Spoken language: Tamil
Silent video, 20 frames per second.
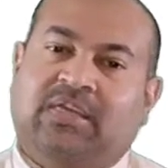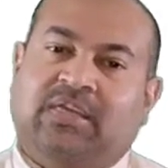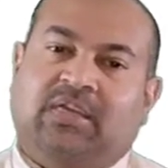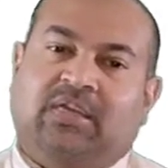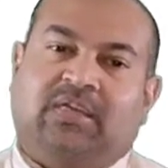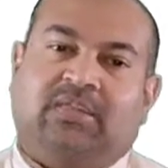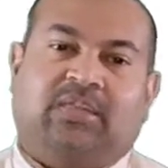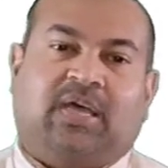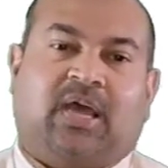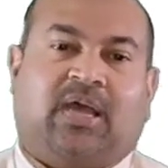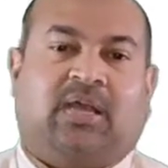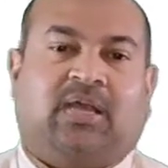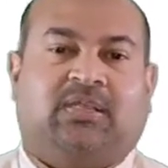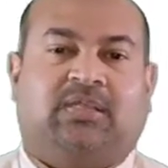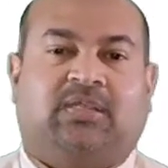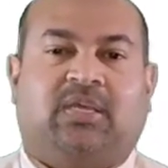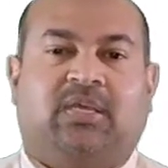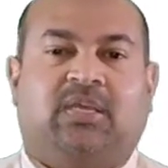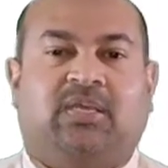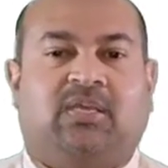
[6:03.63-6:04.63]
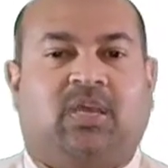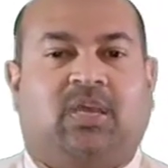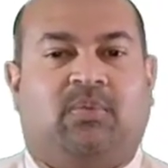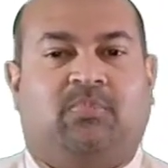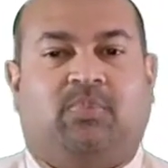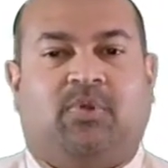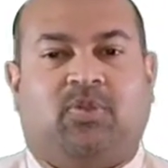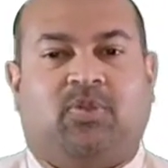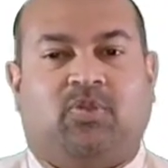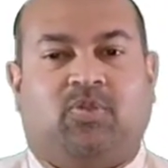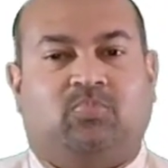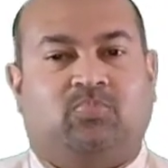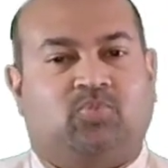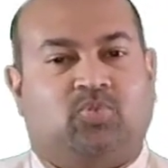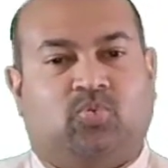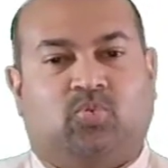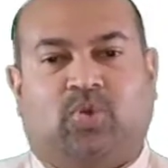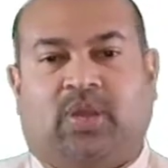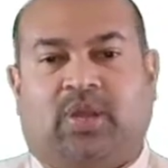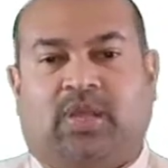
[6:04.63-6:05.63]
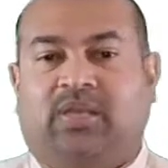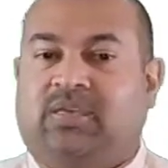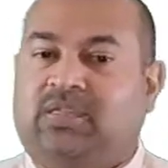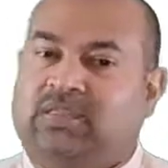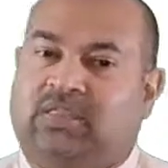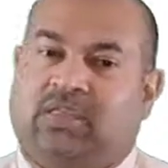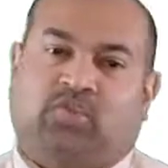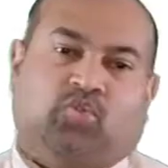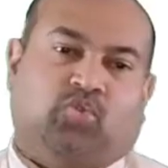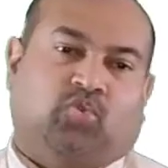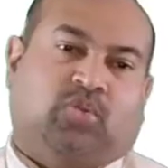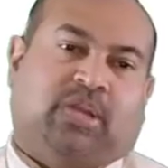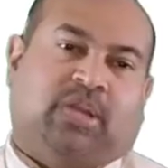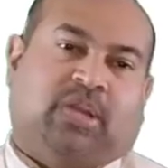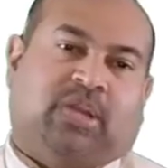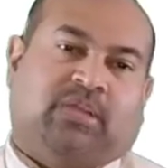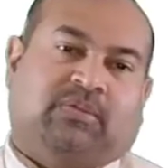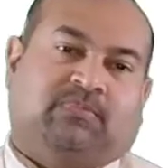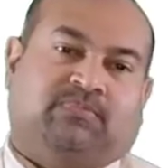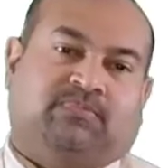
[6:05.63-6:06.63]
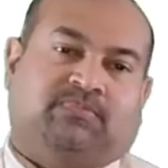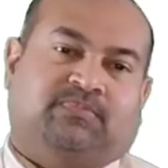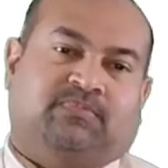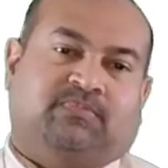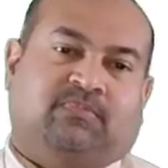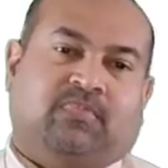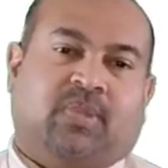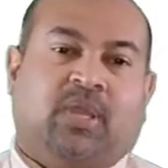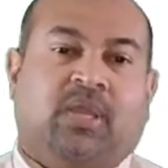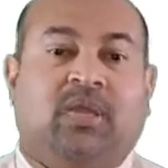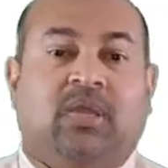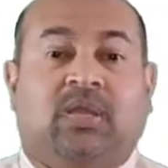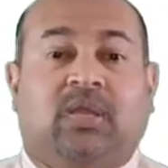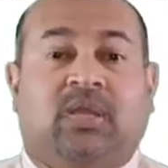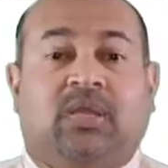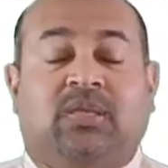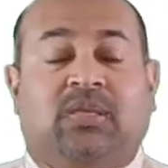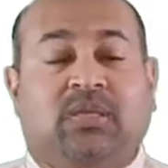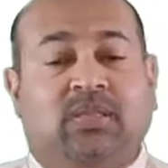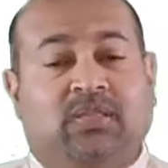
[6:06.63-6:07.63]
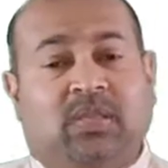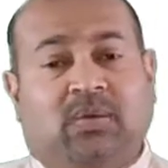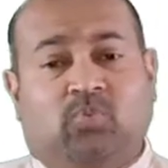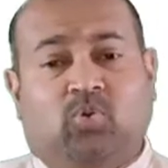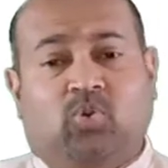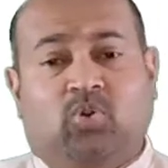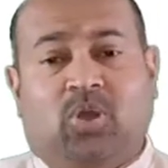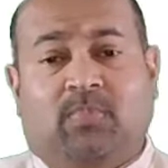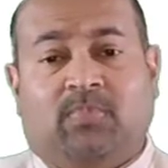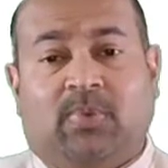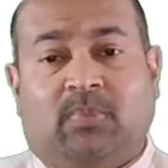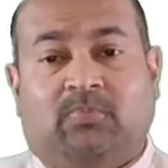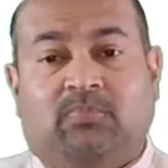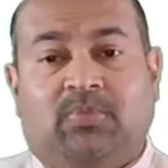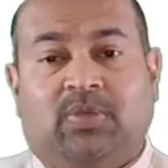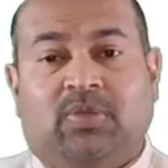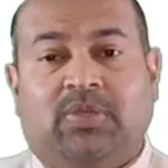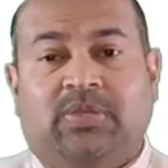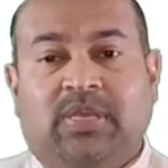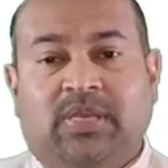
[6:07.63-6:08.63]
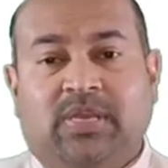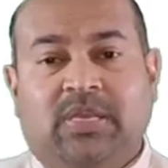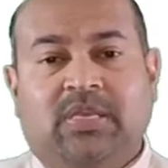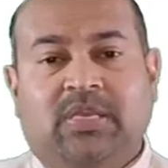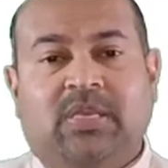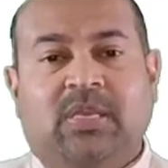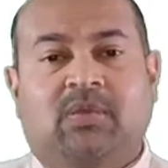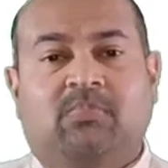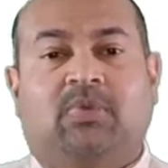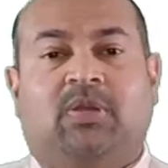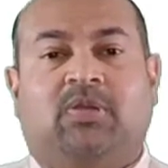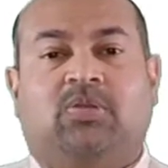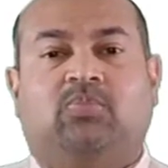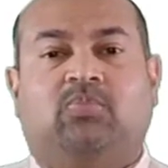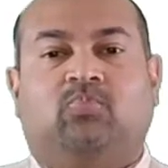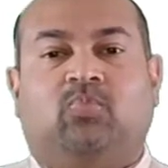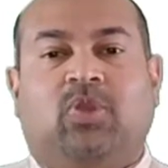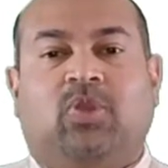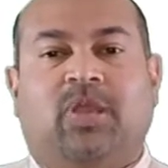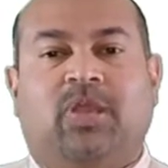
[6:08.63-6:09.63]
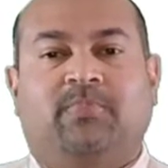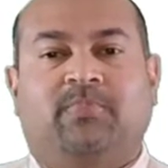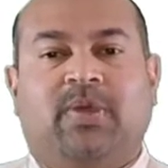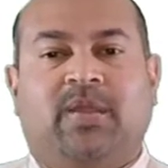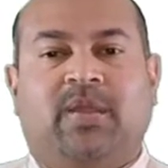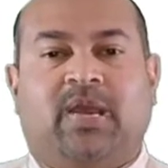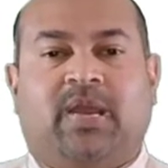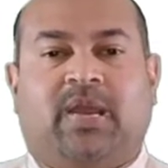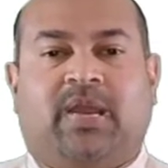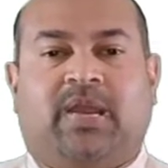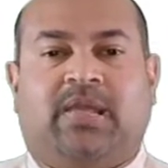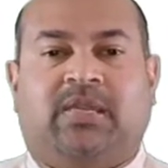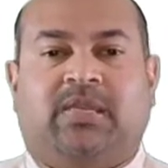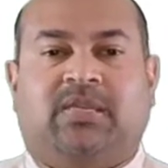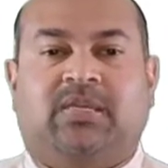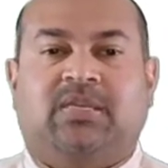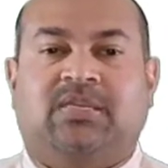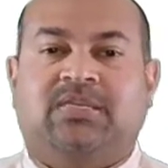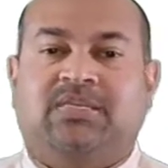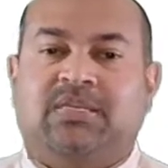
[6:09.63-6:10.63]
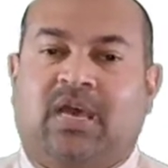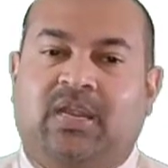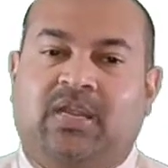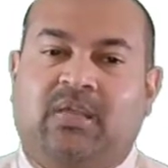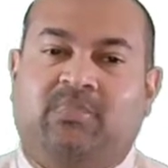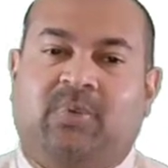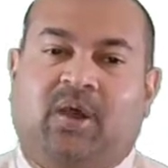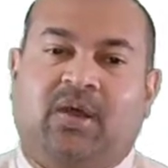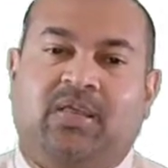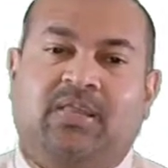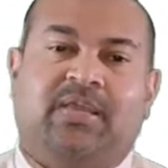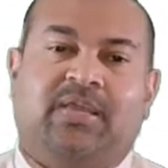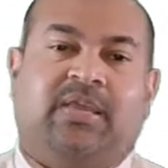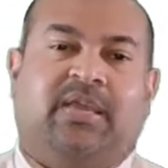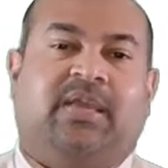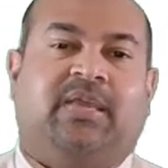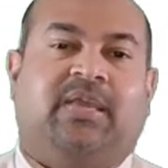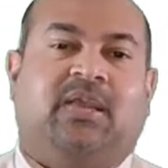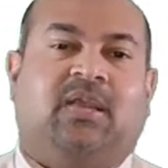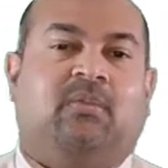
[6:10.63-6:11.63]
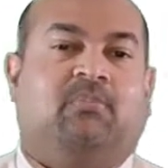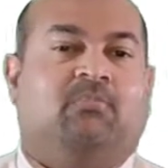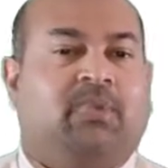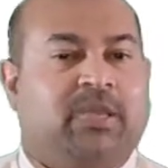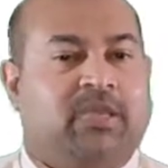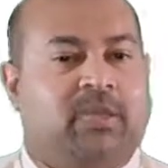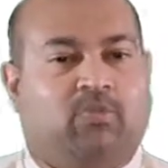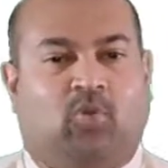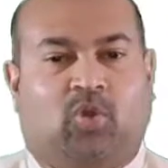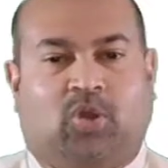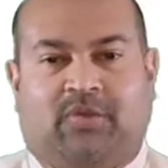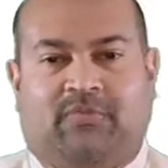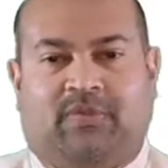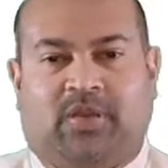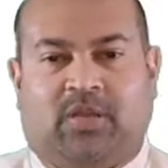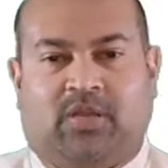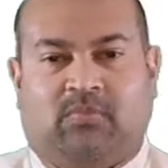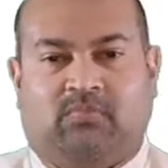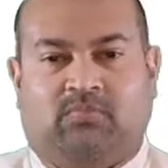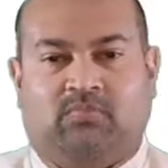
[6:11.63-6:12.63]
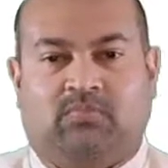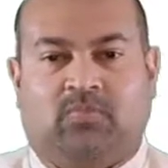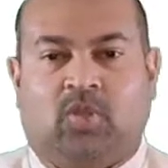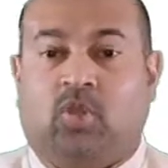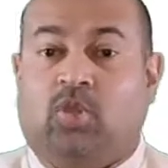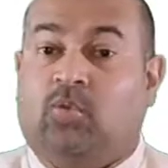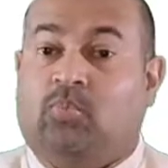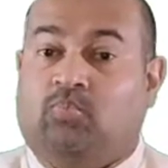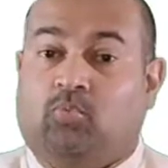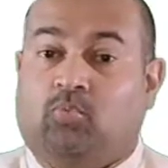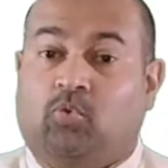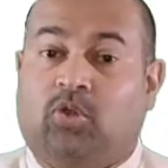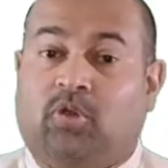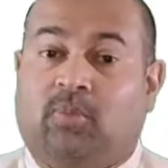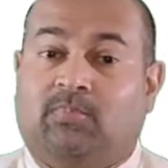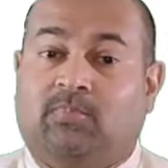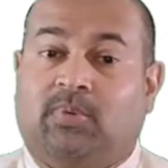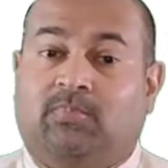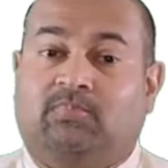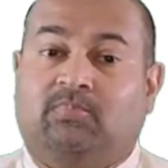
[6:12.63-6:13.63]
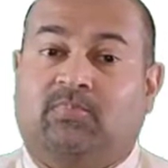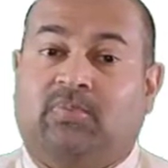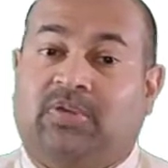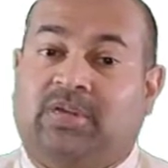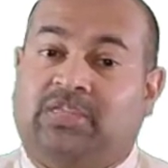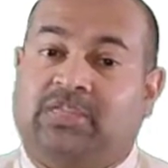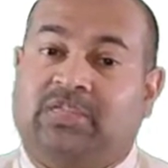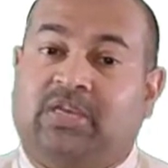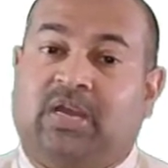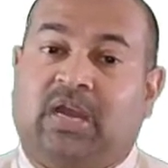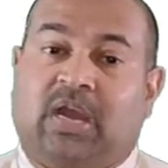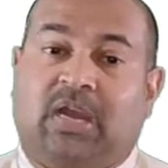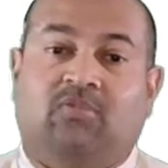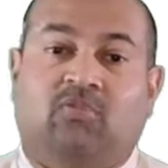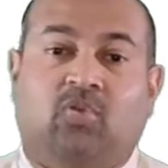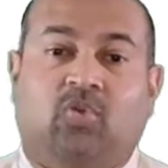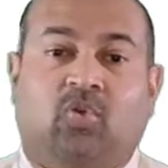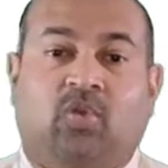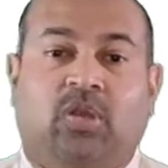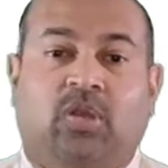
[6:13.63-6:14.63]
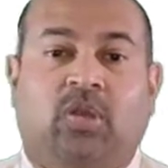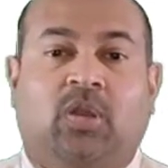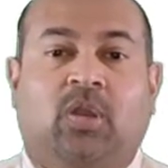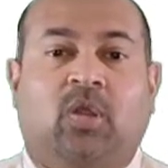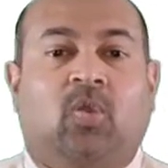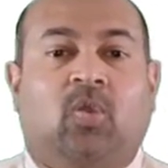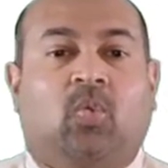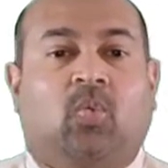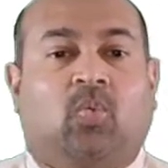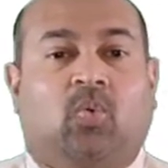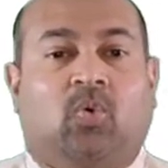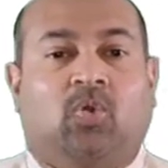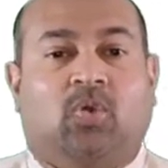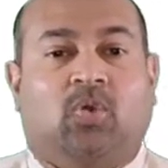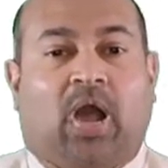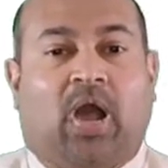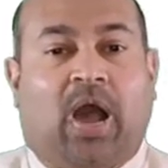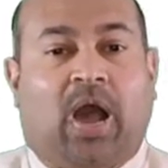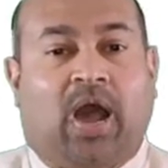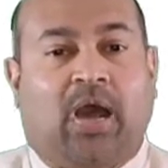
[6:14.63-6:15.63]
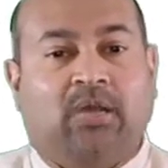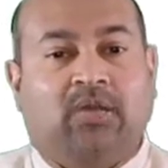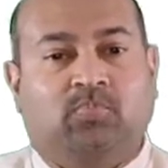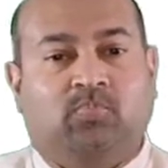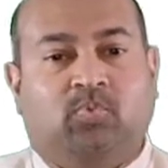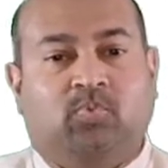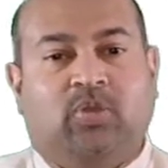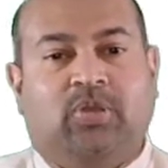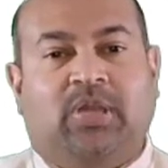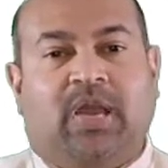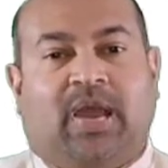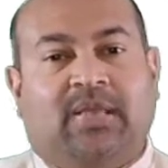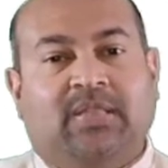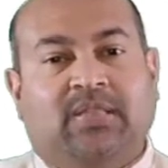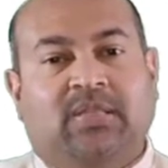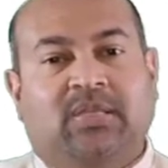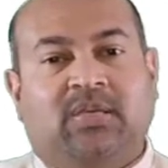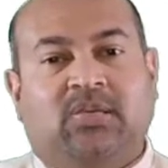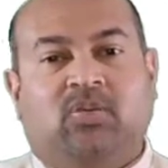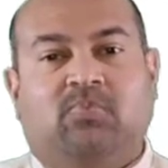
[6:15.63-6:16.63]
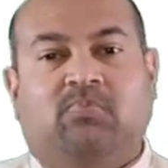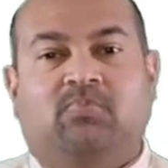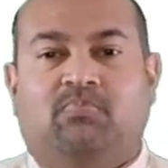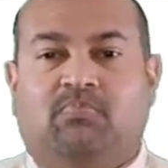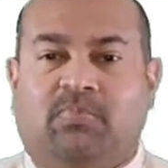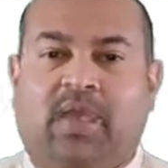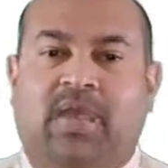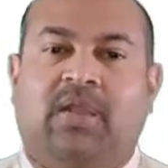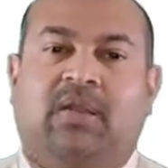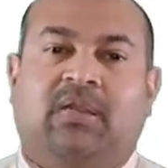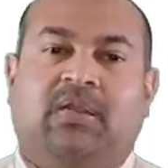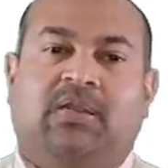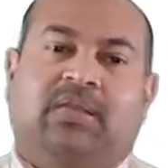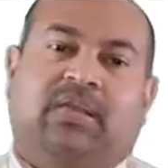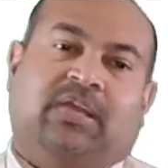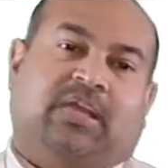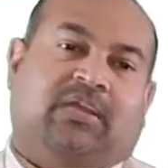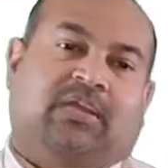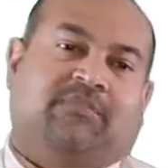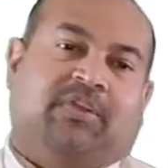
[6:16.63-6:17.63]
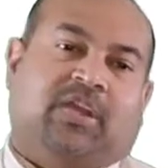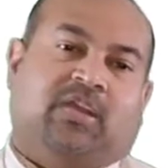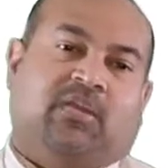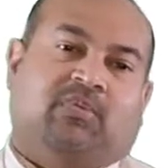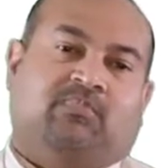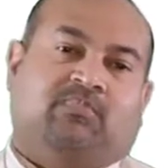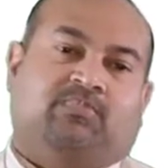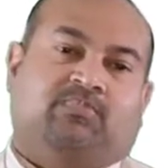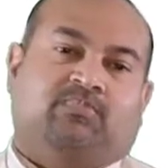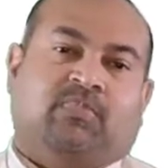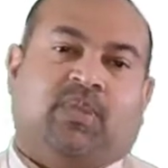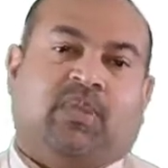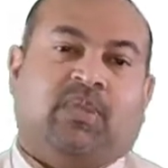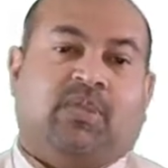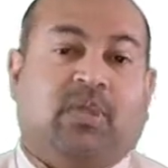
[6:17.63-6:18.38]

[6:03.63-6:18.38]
அதிக தாக்கத்தை ஏற்படுத்தும் சூழ்நிலை இந்த சூழ்நிலை இந்த பூகம்பம் இடுக்கி மற்றும் முல்லை பெரியார் அணைக்கு சரிபாதி இடையில் மையம் கொள்ள வேண்டும் பூகம்பம் ரிச்சர் அளவுகோலில் ஓர் ஆறு புள்ளி ஐந்திற்கும் மேல் இருக்க வேண்டும்